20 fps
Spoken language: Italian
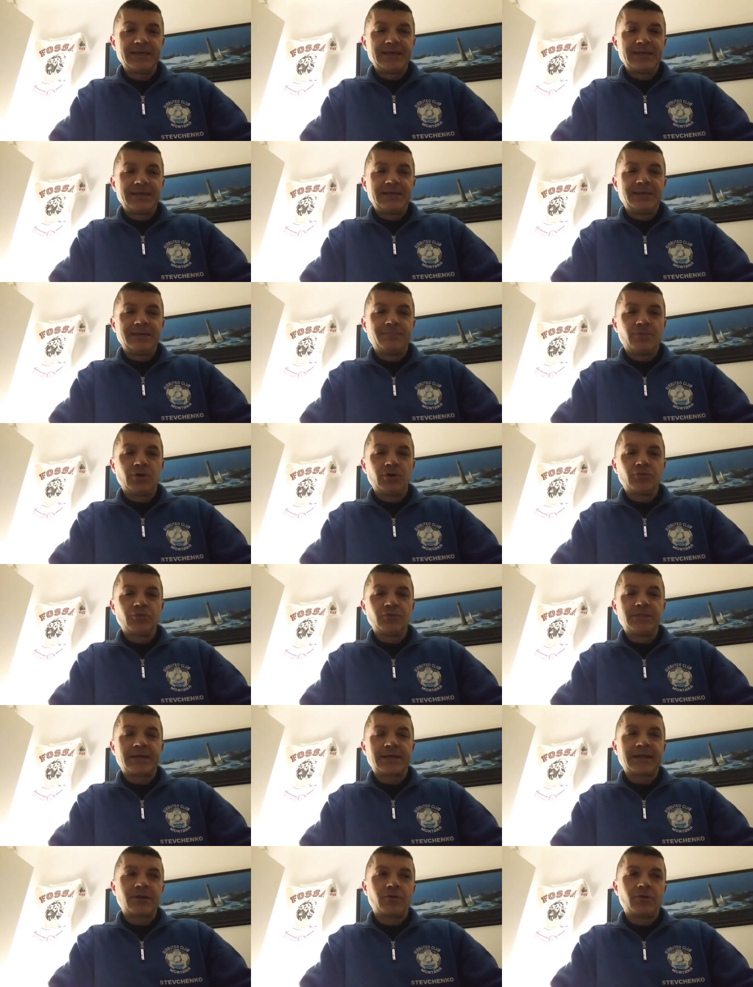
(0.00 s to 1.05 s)
in modo
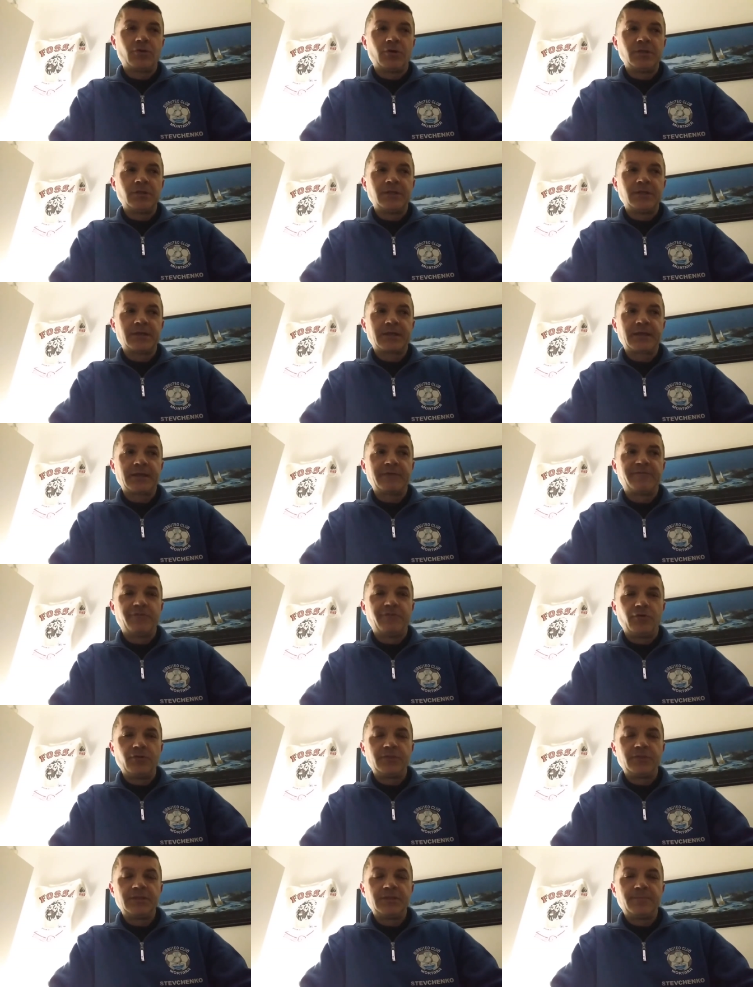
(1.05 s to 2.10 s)
da raccogliere
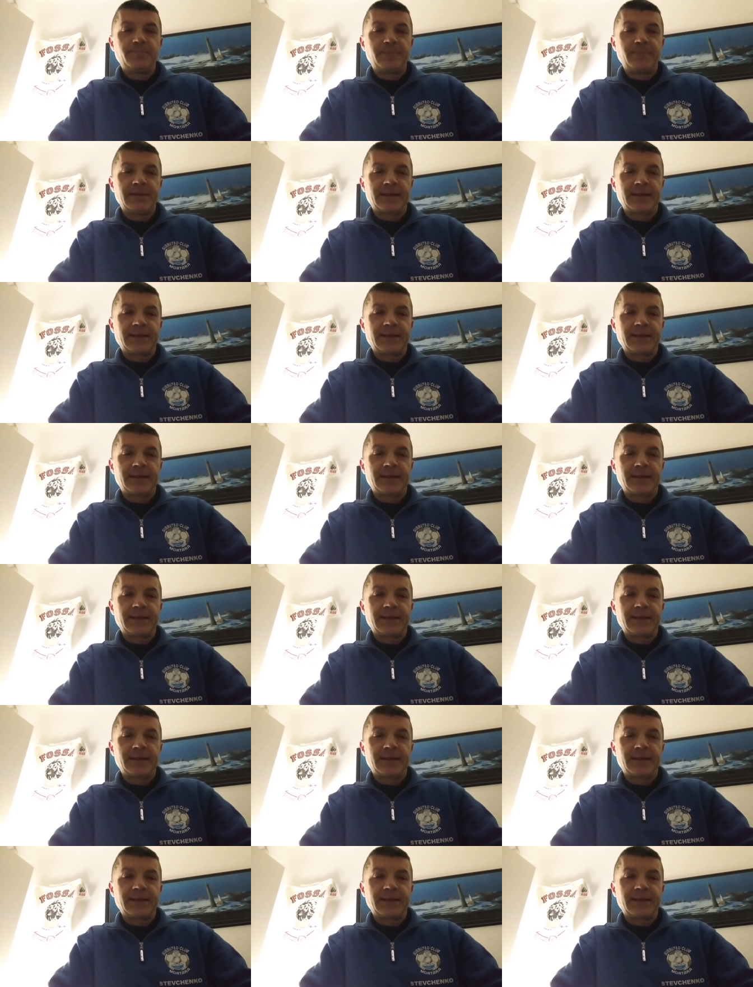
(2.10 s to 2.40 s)
fondi per